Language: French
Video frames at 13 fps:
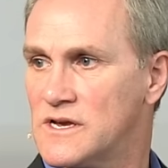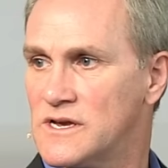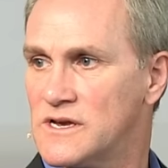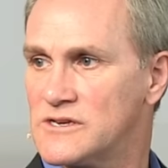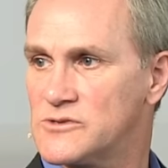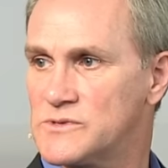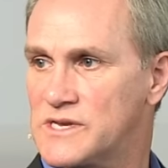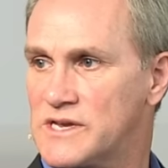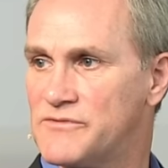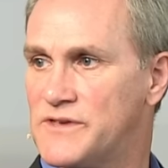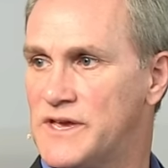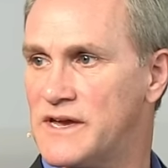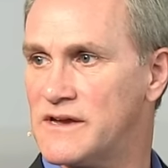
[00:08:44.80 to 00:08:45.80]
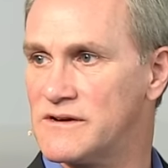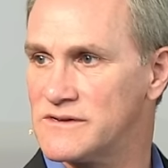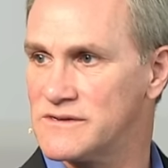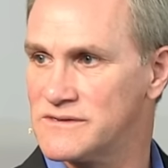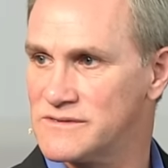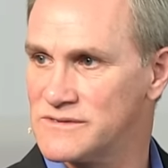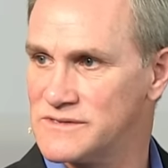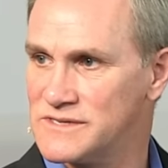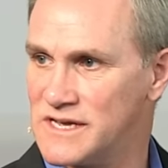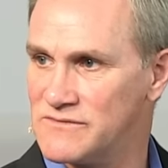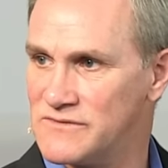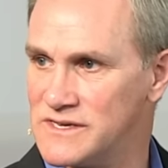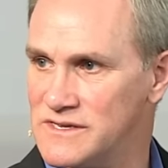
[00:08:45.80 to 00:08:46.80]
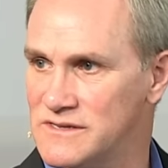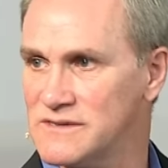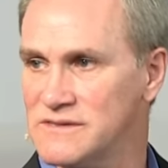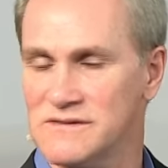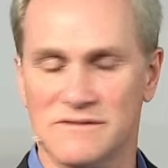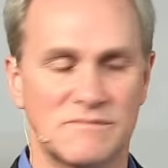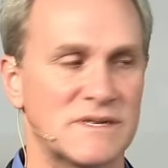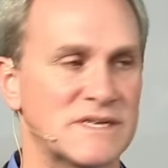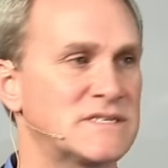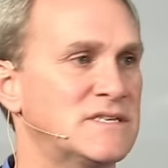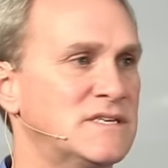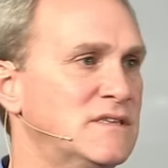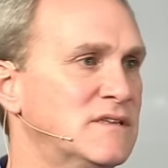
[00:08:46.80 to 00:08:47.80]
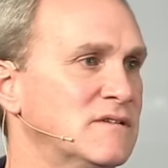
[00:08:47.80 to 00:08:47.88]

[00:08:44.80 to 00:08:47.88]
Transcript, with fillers: Je suis très fier de David Placide,